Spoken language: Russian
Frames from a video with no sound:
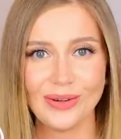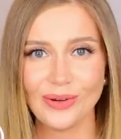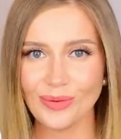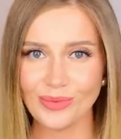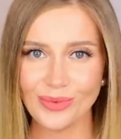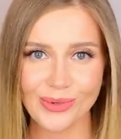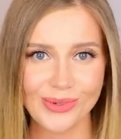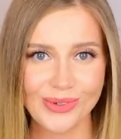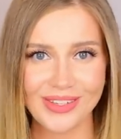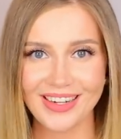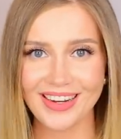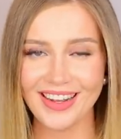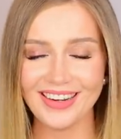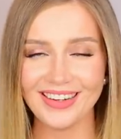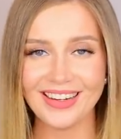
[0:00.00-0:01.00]
любую
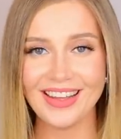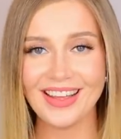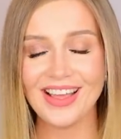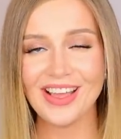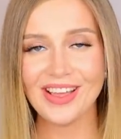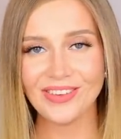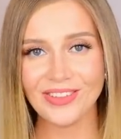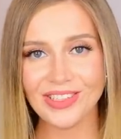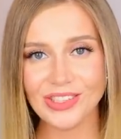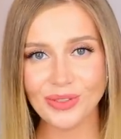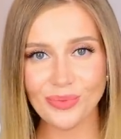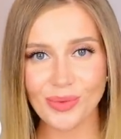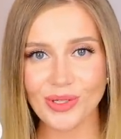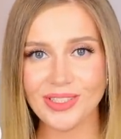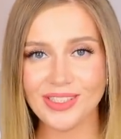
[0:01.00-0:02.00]
реально
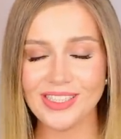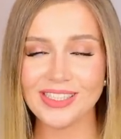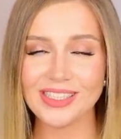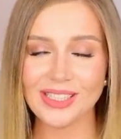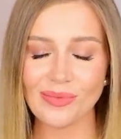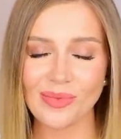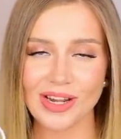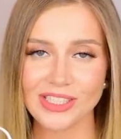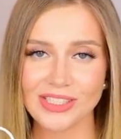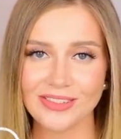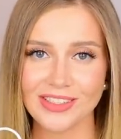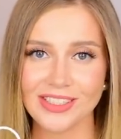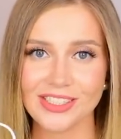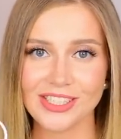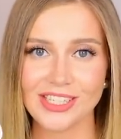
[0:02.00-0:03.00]
вещь под низ,
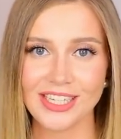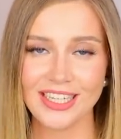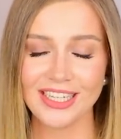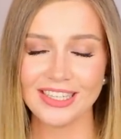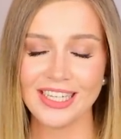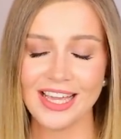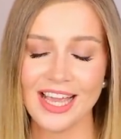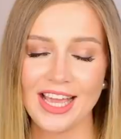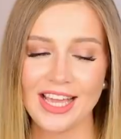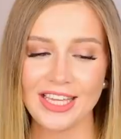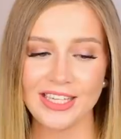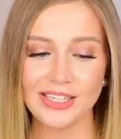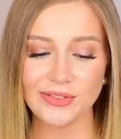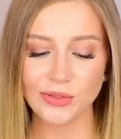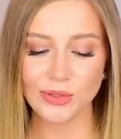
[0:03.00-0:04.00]
набрасывая жакет,
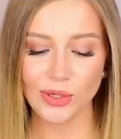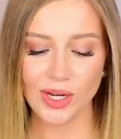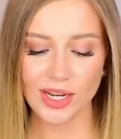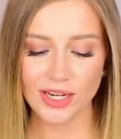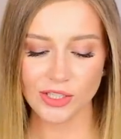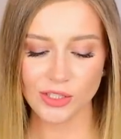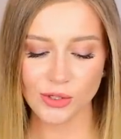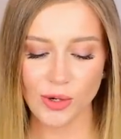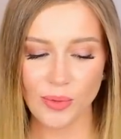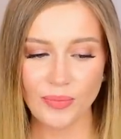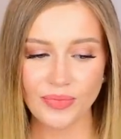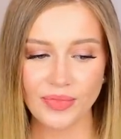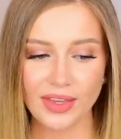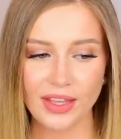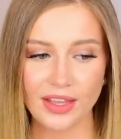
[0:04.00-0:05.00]
и все хорошо.
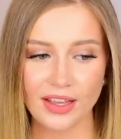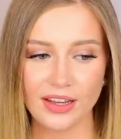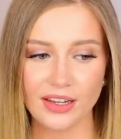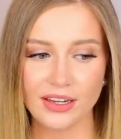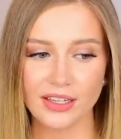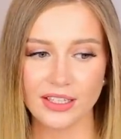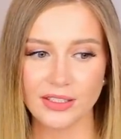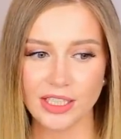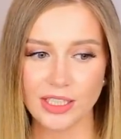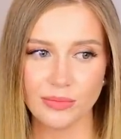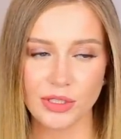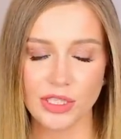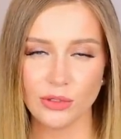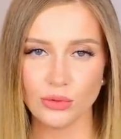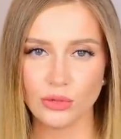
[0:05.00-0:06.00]
А, и
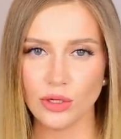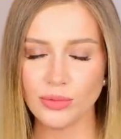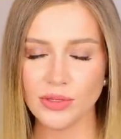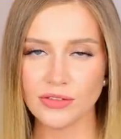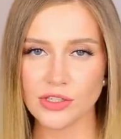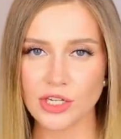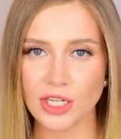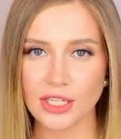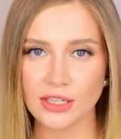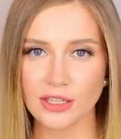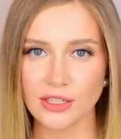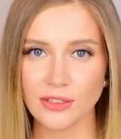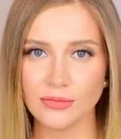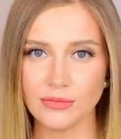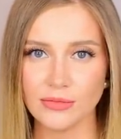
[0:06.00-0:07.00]
мне удобно в
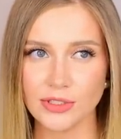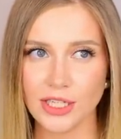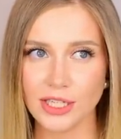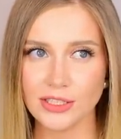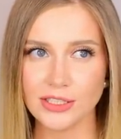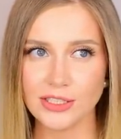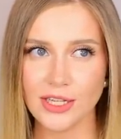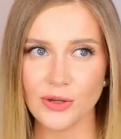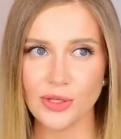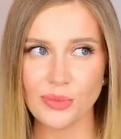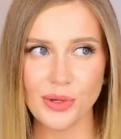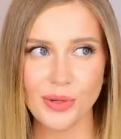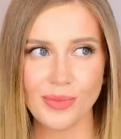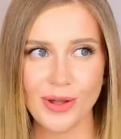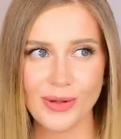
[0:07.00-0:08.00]
жакетах, я не знаю, не
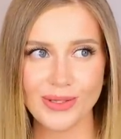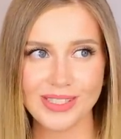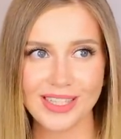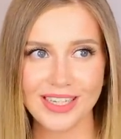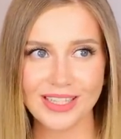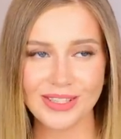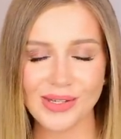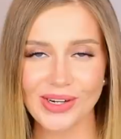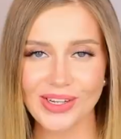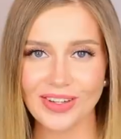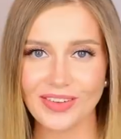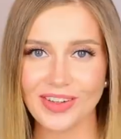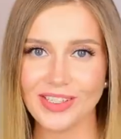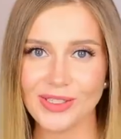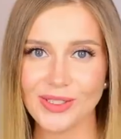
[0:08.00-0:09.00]
понимаю людей, которые
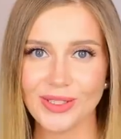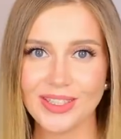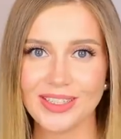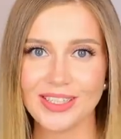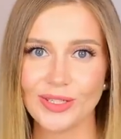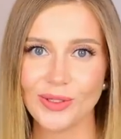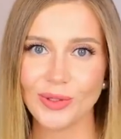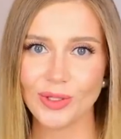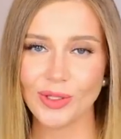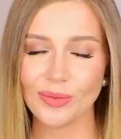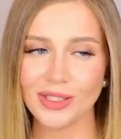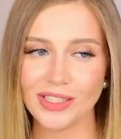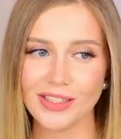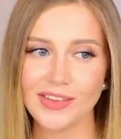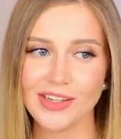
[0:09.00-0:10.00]
говорят, что это
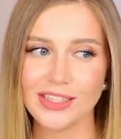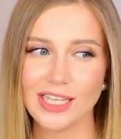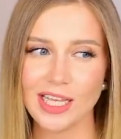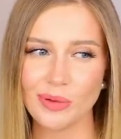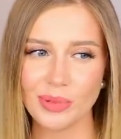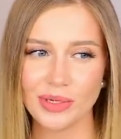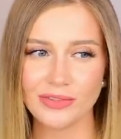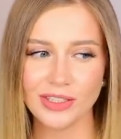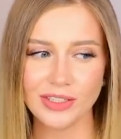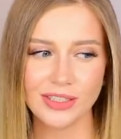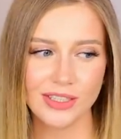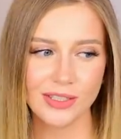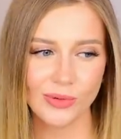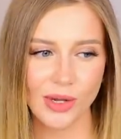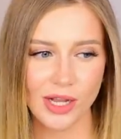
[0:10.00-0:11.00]
неудобно. Наверное, я
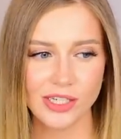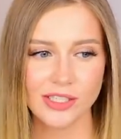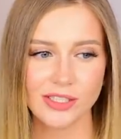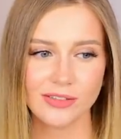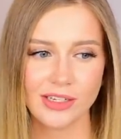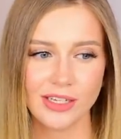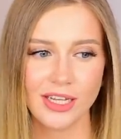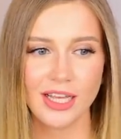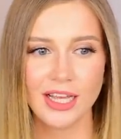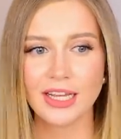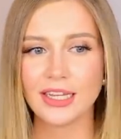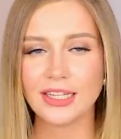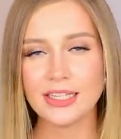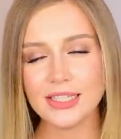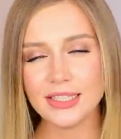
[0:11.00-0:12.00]
привыкла, и у каждого
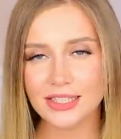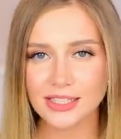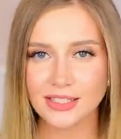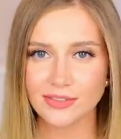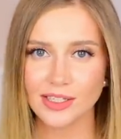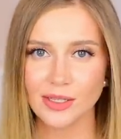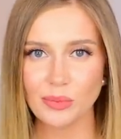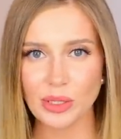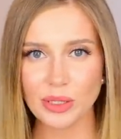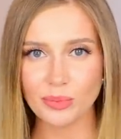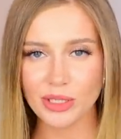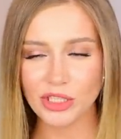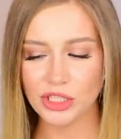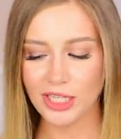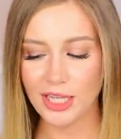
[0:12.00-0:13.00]
какие-то свои
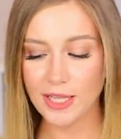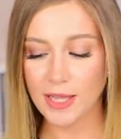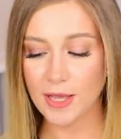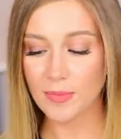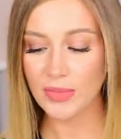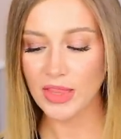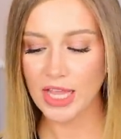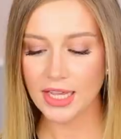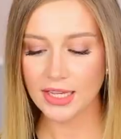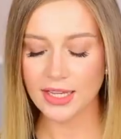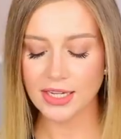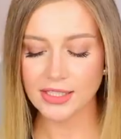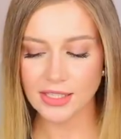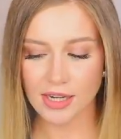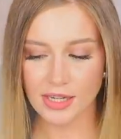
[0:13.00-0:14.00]
предпочтения.
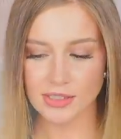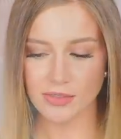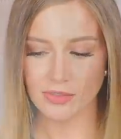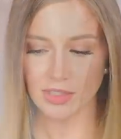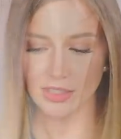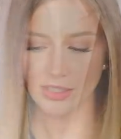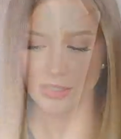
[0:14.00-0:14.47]
Я заказывала